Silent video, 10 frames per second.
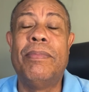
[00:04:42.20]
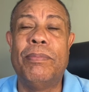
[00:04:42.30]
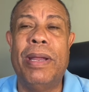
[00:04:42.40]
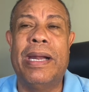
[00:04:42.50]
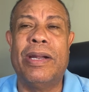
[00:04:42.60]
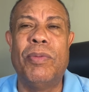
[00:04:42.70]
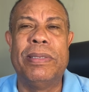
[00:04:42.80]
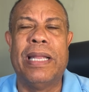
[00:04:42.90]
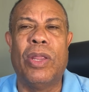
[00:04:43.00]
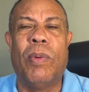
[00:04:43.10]
me han
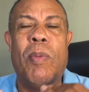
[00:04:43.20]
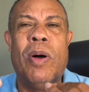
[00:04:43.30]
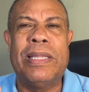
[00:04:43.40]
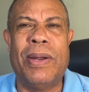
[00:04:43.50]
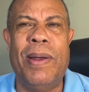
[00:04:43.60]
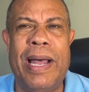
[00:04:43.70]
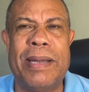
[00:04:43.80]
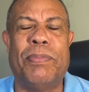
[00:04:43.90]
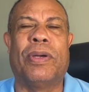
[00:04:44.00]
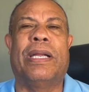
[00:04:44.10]
recomendado, vamos a
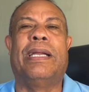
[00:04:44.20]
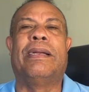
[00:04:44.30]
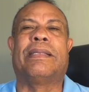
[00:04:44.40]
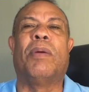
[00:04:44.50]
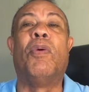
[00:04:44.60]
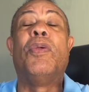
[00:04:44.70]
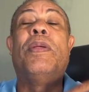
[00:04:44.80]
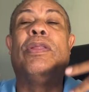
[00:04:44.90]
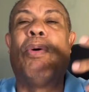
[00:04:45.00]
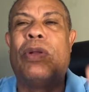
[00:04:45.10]
trabajar porque estamos
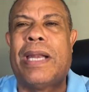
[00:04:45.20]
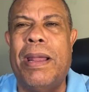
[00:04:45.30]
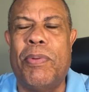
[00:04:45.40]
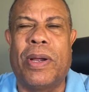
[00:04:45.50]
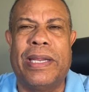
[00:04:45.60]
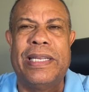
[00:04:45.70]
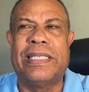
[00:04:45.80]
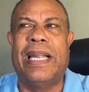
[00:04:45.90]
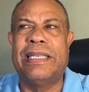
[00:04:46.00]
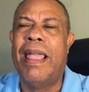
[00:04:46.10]
viviendo en otra época y
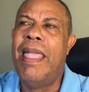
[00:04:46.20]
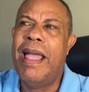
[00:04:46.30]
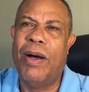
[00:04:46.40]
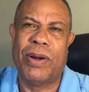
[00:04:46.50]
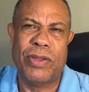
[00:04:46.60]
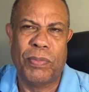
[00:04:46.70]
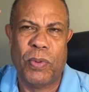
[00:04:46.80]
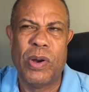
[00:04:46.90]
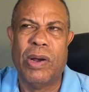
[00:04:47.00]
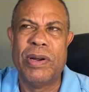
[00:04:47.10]
quizás ahora yo
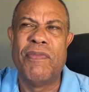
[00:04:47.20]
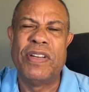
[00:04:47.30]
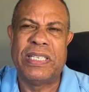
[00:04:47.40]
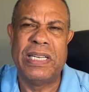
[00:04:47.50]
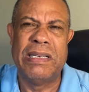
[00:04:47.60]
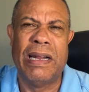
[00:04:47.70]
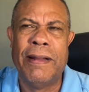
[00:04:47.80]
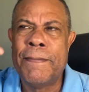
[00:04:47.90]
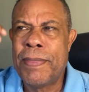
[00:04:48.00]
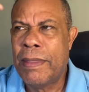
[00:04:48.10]
ponga una oficina,
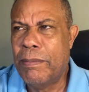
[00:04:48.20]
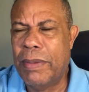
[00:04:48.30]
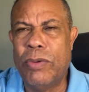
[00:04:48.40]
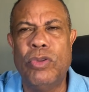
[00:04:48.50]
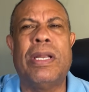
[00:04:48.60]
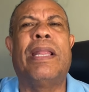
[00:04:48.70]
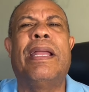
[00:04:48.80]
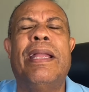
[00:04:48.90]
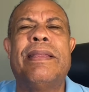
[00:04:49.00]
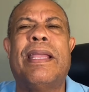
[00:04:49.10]
me nutra de
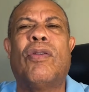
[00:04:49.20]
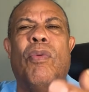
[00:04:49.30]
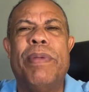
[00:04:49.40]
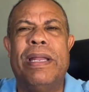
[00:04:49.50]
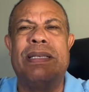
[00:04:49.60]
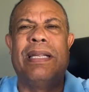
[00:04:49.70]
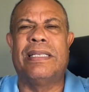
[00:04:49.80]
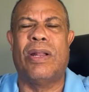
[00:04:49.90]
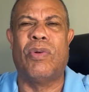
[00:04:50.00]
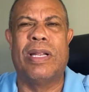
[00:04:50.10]
gente y comience a
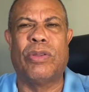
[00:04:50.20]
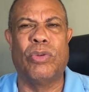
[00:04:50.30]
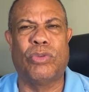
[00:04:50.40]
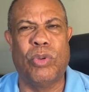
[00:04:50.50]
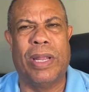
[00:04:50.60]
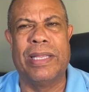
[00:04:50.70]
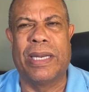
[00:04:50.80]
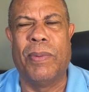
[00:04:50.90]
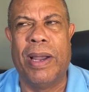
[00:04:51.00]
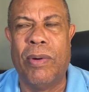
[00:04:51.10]
hacer una estructura de
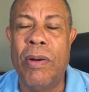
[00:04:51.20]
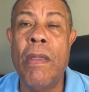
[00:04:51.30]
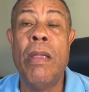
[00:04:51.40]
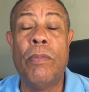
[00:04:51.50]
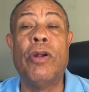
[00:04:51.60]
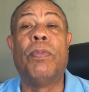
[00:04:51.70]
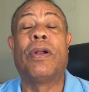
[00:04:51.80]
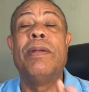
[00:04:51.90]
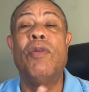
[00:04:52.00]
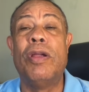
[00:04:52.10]
trabajo. Bueno, pues
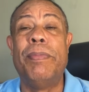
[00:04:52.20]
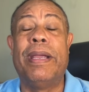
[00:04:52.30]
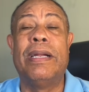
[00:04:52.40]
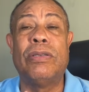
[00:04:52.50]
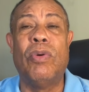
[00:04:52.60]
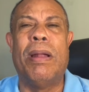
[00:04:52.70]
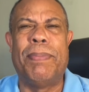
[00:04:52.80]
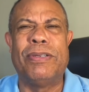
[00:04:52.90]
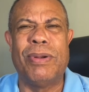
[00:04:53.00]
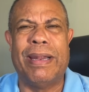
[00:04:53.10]
Raymond y Miguel son unas
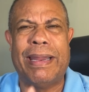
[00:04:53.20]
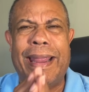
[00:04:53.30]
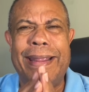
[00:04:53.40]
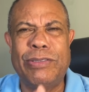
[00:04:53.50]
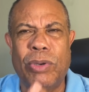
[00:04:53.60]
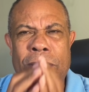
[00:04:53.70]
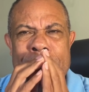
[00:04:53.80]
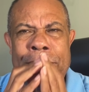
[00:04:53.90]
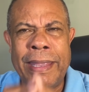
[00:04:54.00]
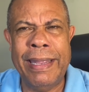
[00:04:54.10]
personas que han hecho
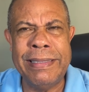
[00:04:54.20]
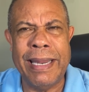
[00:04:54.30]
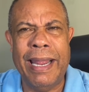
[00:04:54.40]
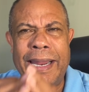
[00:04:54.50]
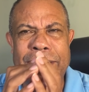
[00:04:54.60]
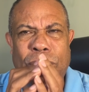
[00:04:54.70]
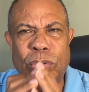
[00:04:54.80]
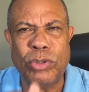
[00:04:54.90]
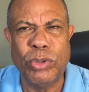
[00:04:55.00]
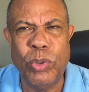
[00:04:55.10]
esa
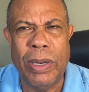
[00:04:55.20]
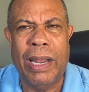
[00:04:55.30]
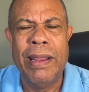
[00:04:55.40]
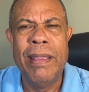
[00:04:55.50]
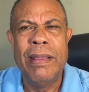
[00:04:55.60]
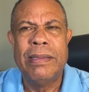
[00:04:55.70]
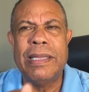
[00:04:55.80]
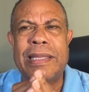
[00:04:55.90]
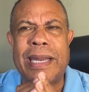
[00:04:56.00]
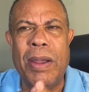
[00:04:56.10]
estructura
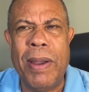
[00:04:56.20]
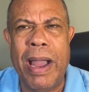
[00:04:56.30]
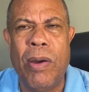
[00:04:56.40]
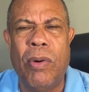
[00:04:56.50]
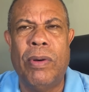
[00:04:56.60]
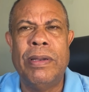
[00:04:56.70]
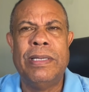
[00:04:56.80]
de trabajo